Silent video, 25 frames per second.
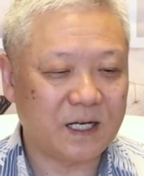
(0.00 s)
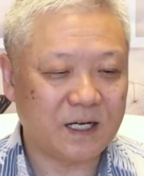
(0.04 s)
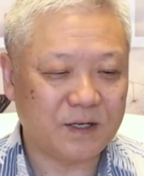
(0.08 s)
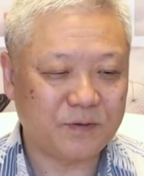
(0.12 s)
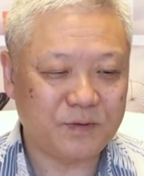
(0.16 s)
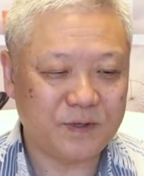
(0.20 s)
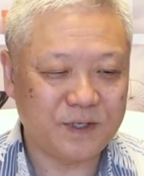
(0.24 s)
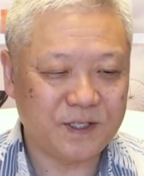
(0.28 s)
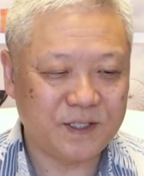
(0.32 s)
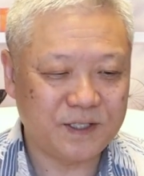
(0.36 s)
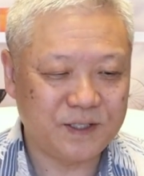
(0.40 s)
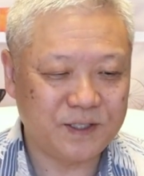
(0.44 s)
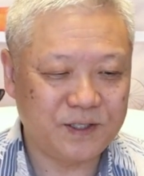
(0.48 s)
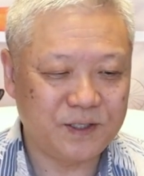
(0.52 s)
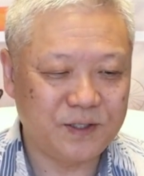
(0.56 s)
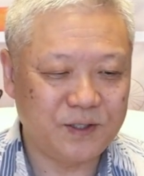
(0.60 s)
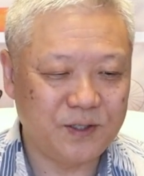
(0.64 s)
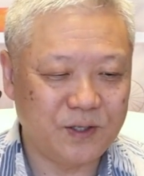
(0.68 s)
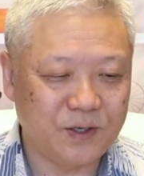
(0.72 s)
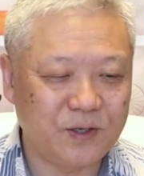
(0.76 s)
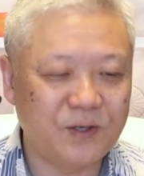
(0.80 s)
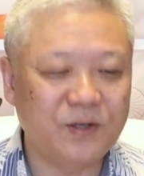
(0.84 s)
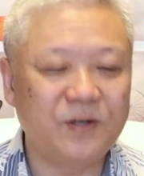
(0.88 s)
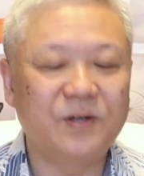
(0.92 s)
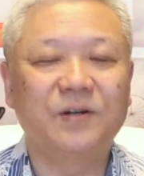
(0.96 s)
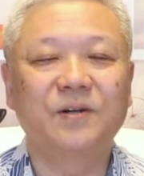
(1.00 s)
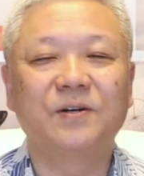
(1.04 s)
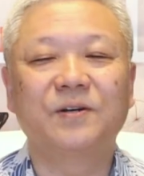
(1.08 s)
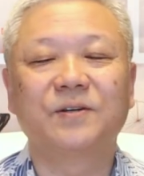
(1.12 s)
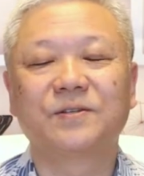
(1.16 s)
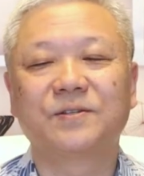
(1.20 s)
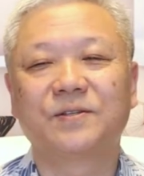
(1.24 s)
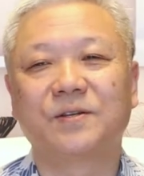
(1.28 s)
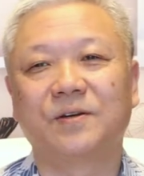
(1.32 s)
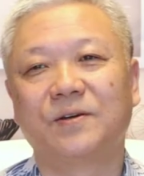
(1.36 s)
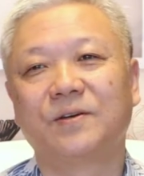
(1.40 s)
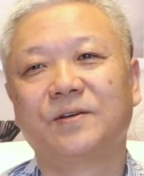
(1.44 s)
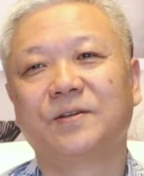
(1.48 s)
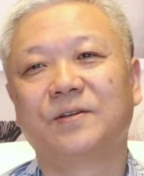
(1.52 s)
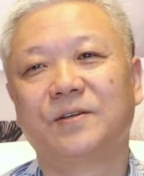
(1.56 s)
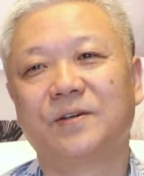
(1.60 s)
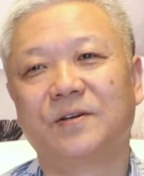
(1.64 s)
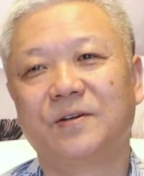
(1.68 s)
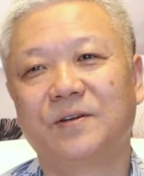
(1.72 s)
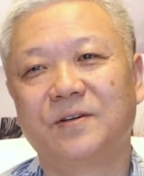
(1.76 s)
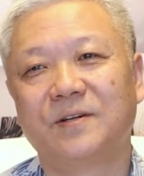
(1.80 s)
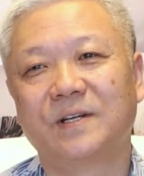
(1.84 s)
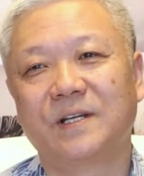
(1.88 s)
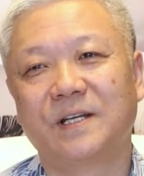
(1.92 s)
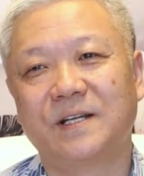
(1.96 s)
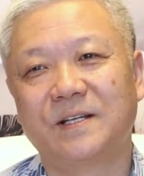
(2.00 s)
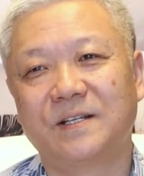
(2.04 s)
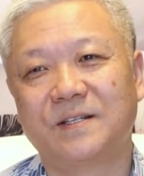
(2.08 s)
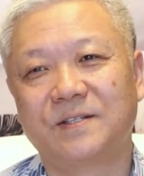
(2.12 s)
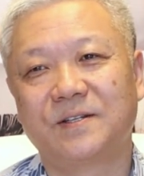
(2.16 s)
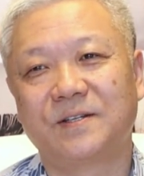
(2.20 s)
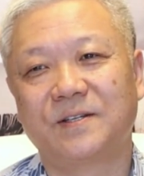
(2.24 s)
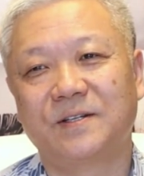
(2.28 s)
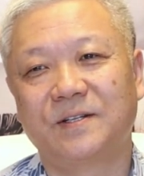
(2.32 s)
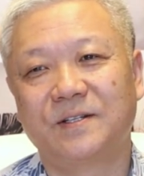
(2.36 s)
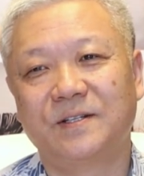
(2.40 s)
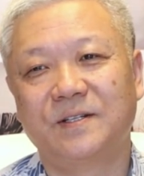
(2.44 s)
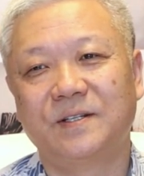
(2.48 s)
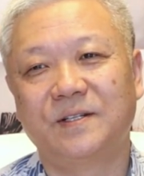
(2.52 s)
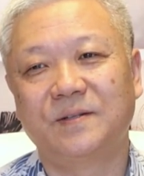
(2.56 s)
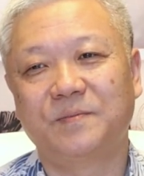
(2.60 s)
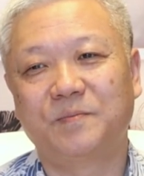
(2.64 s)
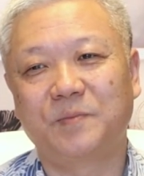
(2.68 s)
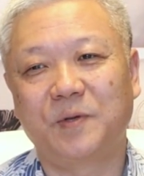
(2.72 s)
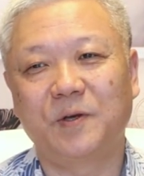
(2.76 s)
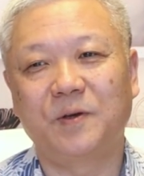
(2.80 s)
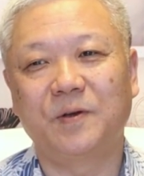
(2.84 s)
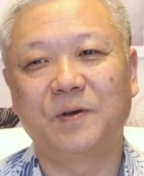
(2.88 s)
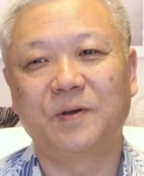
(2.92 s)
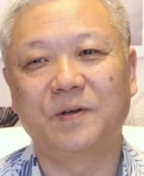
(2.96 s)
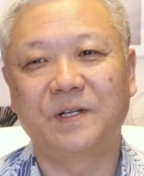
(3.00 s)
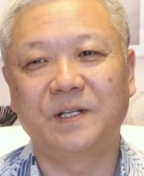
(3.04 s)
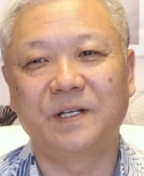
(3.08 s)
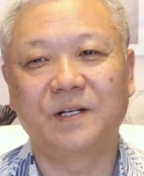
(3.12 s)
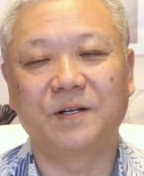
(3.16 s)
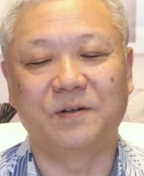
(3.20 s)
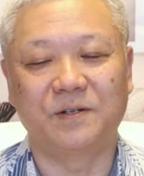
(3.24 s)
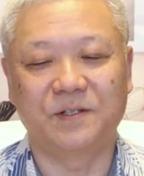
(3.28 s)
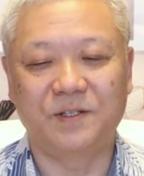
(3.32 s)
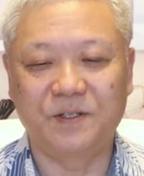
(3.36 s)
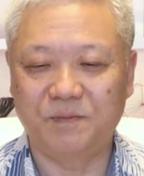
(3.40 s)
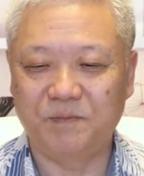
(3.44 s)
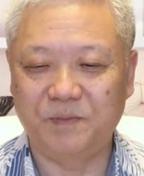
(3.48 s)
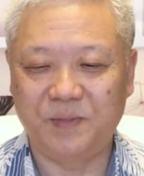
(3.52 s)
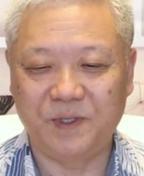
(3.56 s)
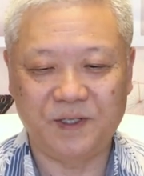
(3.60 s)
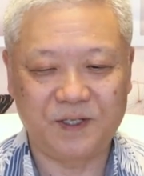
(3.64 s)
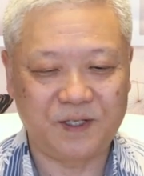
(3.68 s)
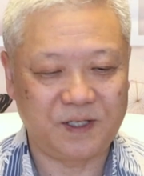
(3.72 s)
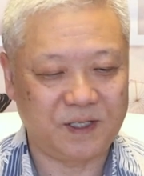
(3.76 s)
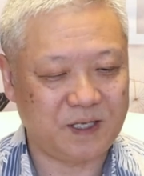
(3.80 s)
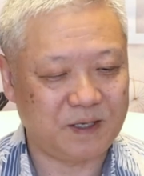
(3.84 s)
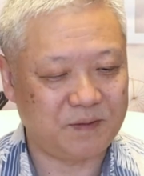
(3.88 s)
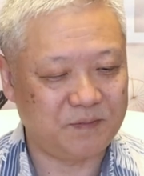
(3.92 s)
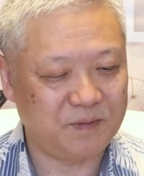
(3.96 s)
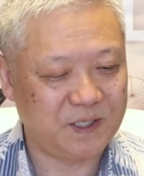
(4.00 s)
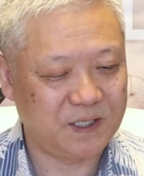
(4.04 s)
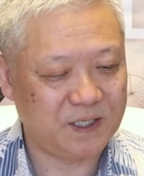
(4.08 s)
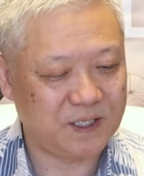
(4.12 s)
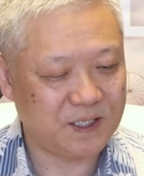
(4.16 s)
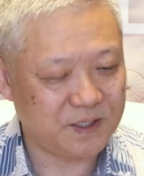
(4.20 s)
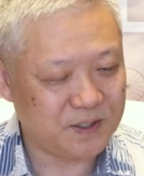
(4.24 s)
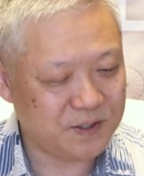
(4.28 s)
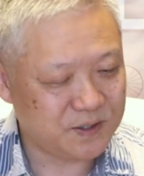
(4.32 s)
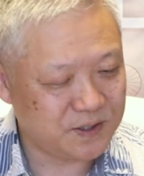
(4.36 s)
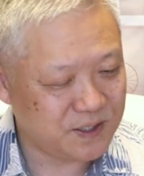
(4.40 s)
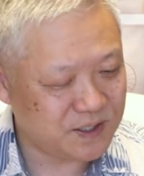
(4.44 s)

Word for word: 갖고 있는 영어 성경에서는 표현이 거진 비슷합니다.